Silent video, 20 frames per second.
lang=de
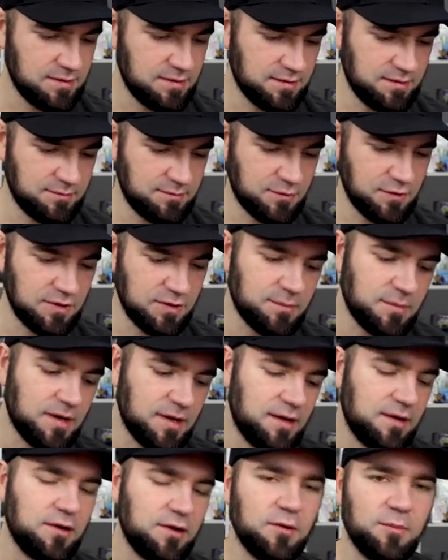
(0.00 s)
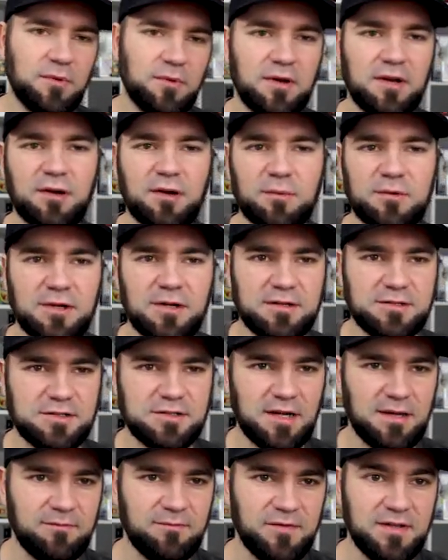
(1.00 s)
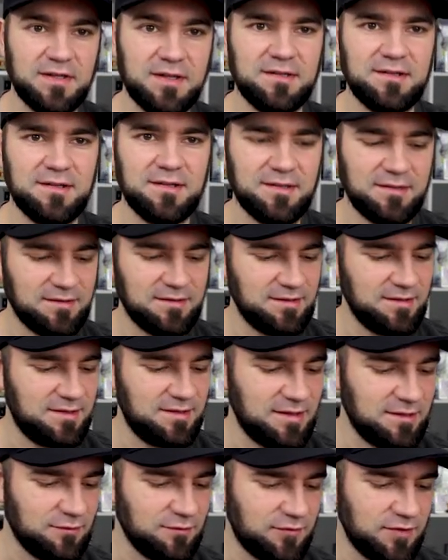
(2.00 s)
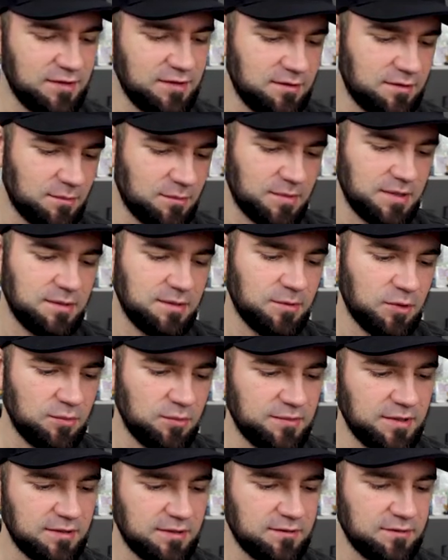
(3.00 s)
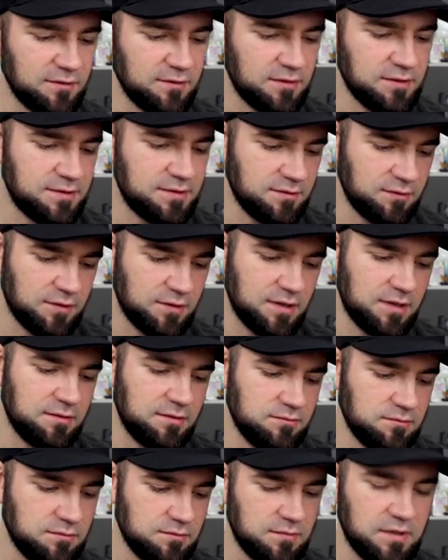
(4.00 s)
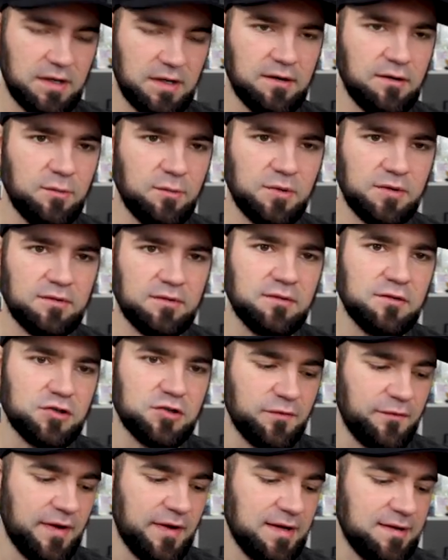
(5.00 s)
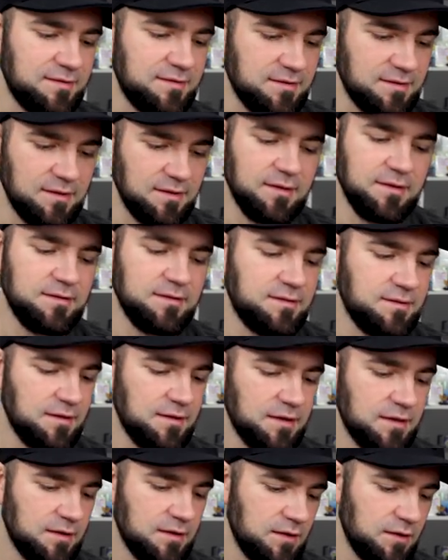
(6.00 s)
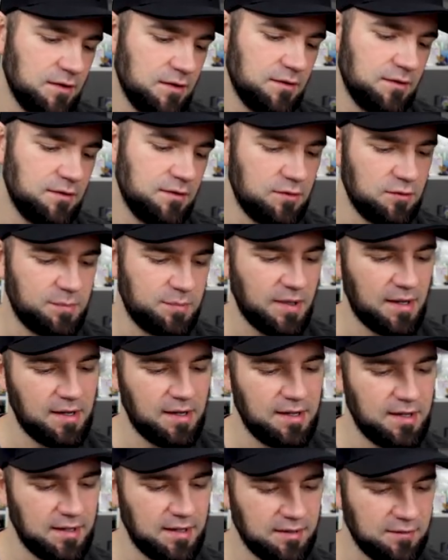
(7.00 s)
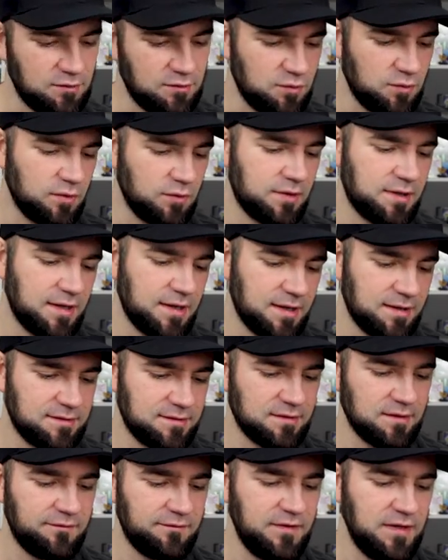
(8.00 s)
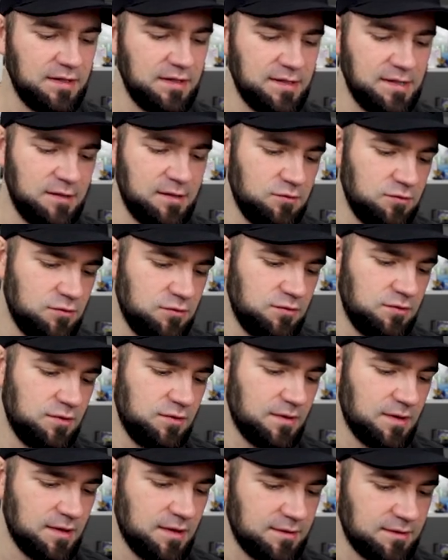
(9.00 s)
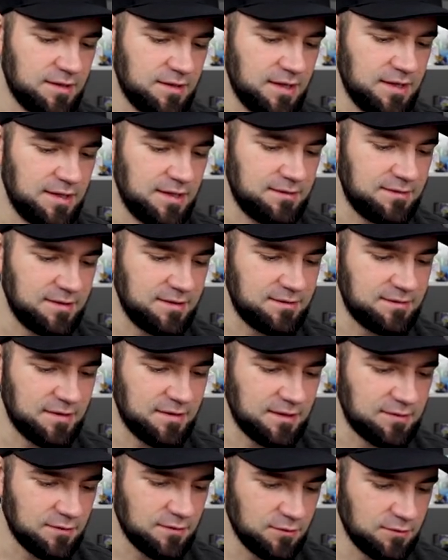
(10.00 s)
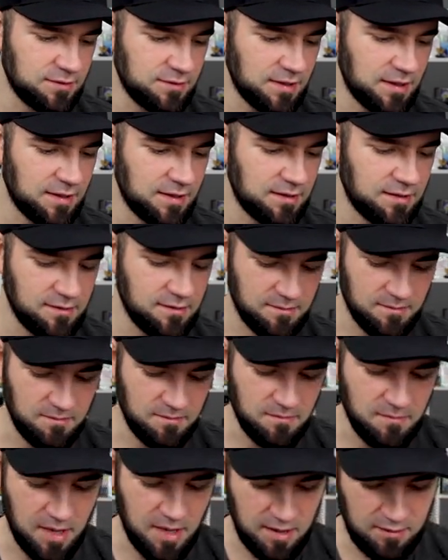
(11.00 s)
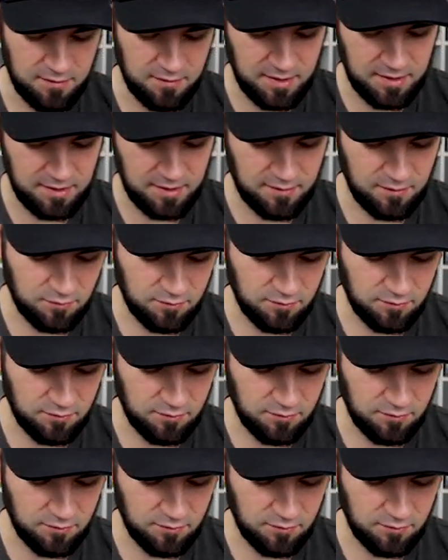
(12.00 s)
Ähm, könnt ihr mal in die Kommentare schreiben, wie ihr die, die Idee so findet, ob man die mal umsetzen sollte oder ja, ob das Schwachsinn ist. Hyperheiler, Sorokex, Felilu, Gala Zickzacks und eine Mary.